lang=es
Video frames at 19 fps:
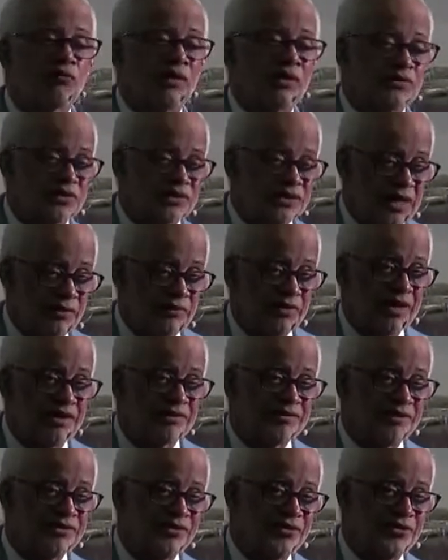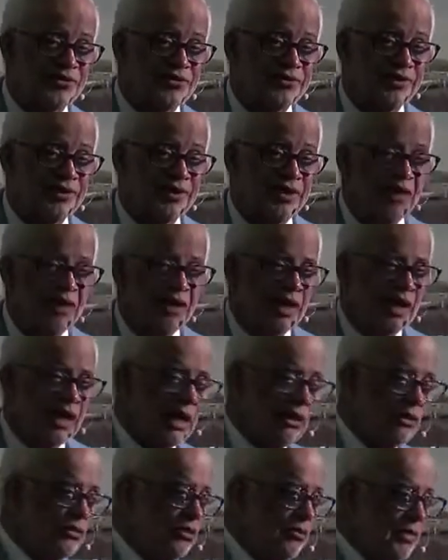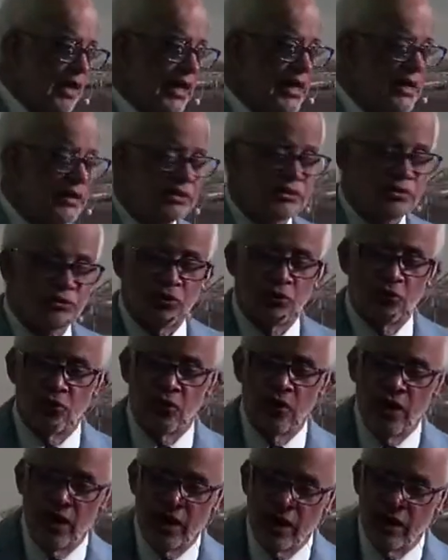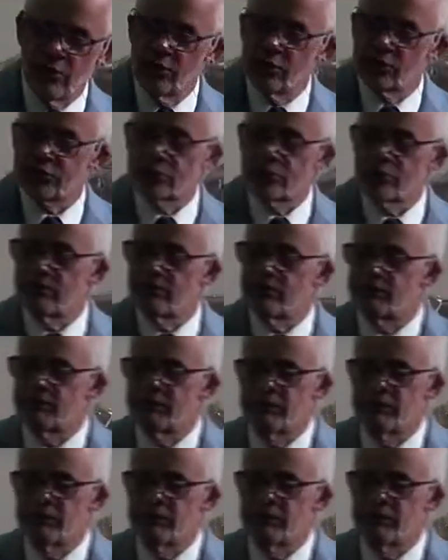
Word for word: ¿Cuántos alaban al Señor? A uno maestro, a otros